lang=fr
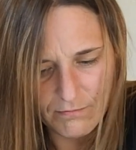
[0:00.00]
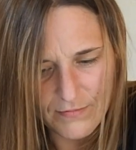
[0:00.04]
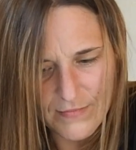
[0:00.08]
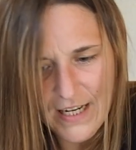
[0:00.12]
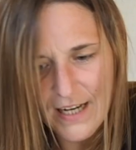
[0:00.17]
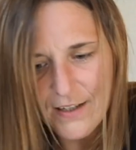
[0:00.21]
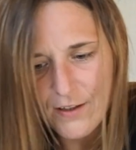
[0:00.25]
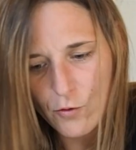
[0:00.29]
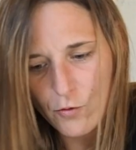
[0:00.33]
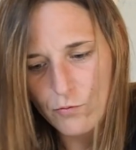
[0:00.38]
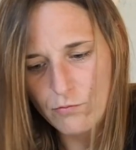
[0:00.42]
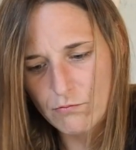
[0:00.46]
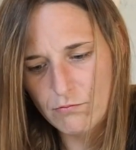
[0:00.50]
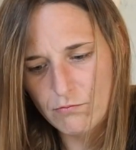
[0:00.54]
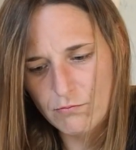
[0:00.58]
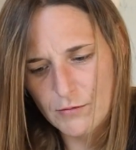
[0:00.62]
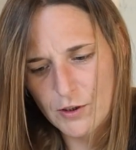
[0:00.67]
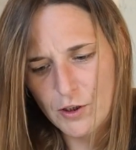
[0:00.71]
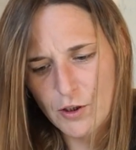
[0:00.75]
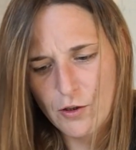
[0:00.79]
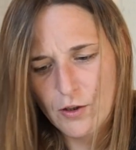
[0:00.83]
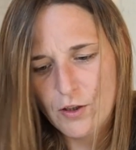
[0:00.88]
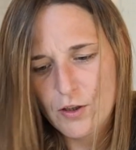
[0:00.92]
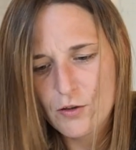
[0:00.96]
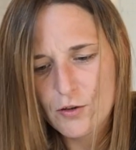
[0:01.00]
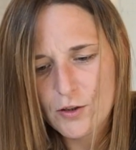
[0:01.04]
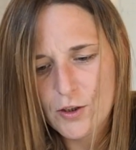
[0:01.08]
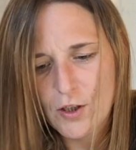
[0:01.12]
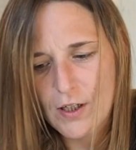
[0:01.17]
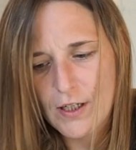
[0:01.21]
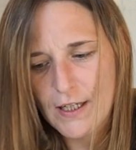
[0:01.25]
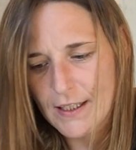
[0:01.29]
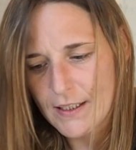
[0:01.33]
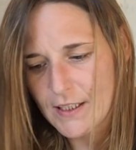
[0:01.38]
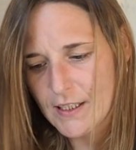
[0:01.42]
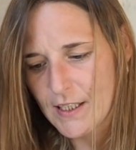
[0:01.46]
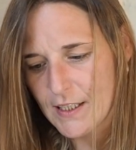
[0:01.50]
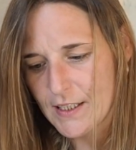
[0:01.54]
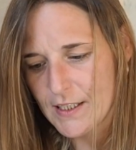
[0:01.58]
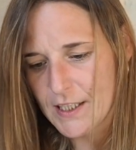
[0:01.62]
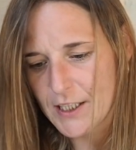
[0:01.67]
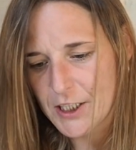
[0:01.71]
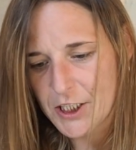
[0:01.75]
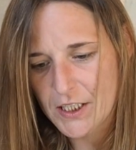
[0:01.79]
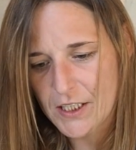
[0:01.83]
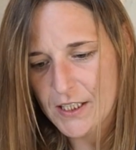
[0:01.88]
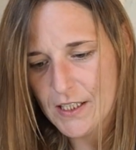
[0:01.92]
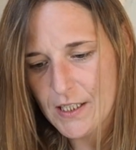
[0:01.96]
Ah non, il y en a encore un qui est
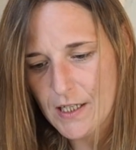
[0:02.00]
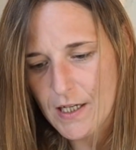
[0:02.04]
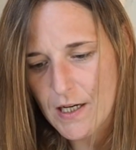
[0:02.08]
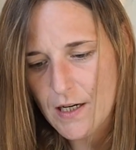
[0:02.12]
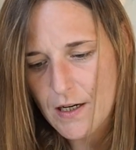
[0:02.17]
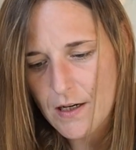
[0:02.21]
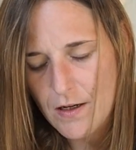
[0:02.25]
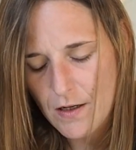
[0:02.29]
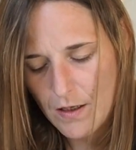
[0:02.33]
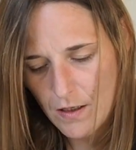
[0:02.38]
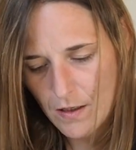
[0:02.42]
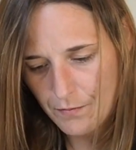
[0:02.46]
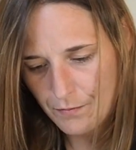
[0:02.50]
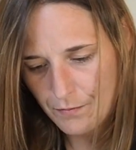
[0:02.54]
caché là.